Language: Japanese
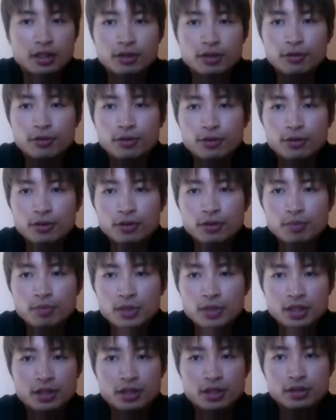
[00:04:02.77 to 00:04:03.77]
あの、
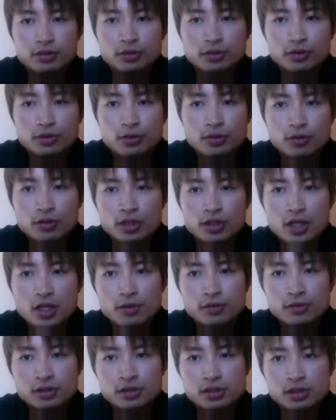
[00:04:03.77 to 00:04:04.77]
まあ、その
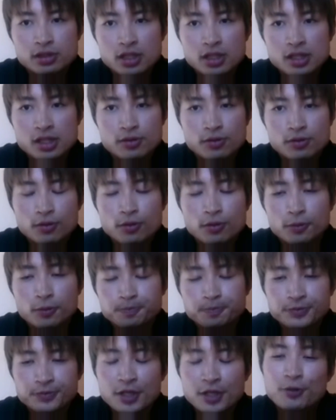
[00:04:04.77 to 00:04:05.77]
コロナ落ちて、その、
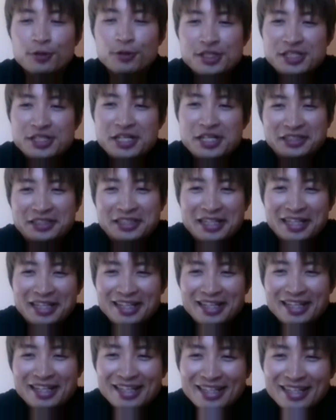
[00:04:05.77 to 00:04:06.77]
コロナじゃな
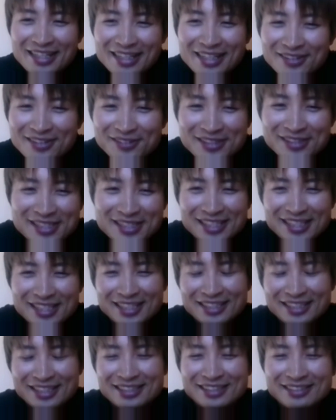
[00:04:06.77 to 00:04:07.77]
い、コロナじゃな
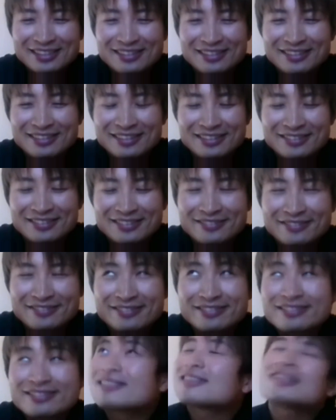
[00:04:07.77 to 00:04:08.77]
い、あの、
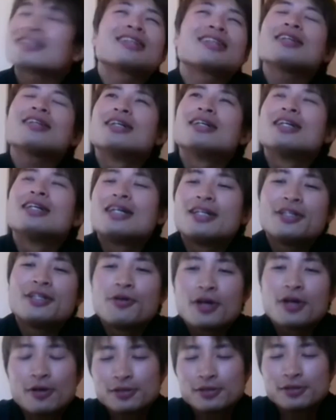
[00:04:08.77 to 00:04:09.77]
リオが
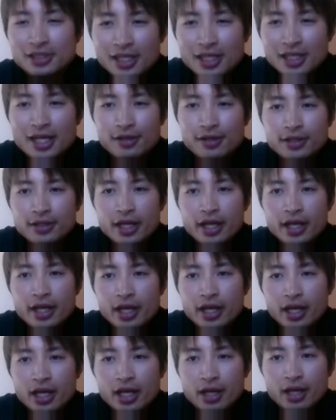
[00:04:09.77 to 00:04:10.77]
落ちて、
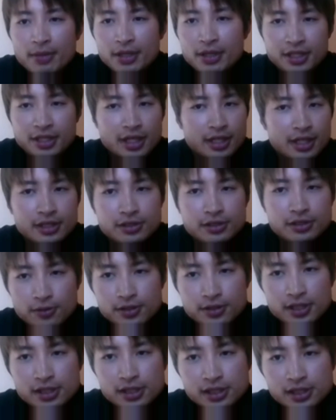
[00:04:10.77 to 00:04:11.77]
で、まあ、競輪
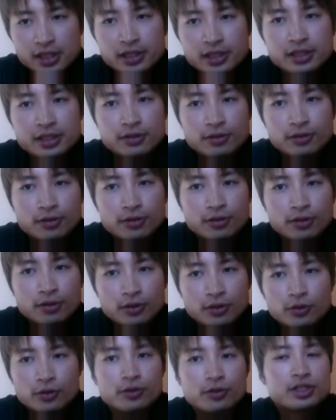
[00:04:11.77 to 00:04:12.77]
挑戦したり、そ
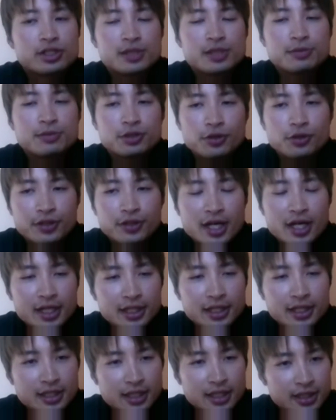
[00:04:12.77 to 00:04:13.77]
の、労働チームの方に
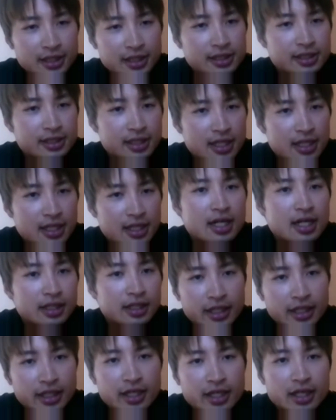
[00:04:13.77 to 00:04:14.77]
入ったりした
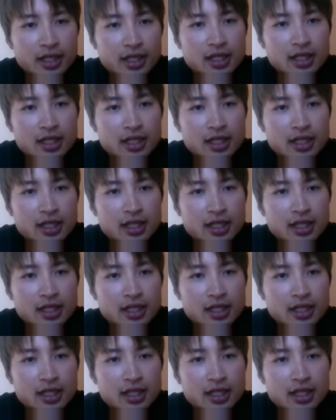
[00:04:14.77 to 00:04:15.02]
中で、